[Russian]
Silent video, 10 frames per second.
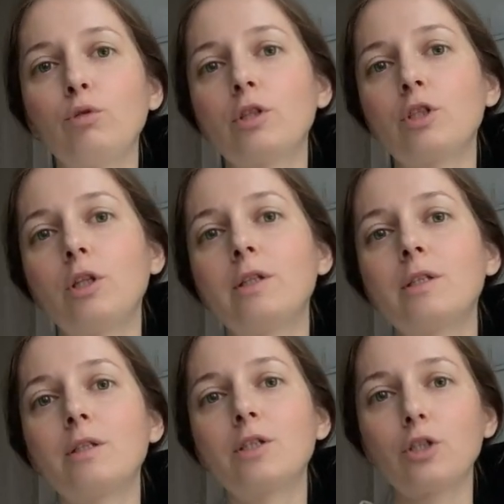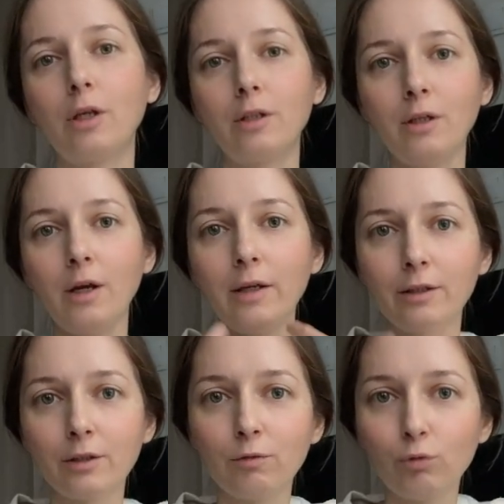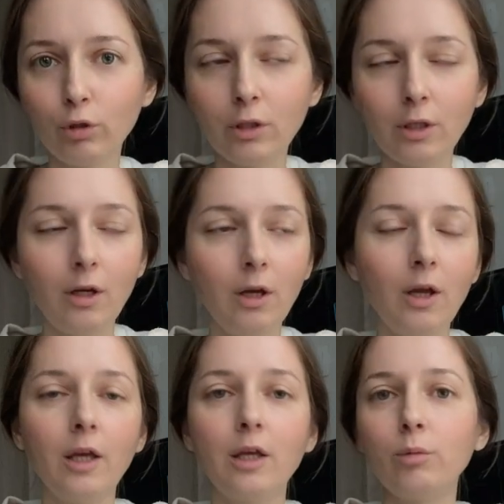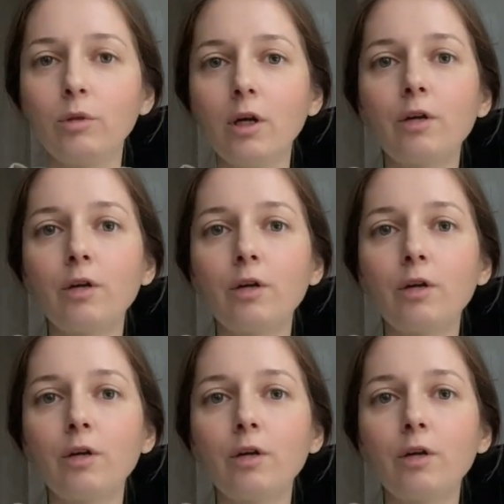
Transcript: начинается тошнота и рвота, и меня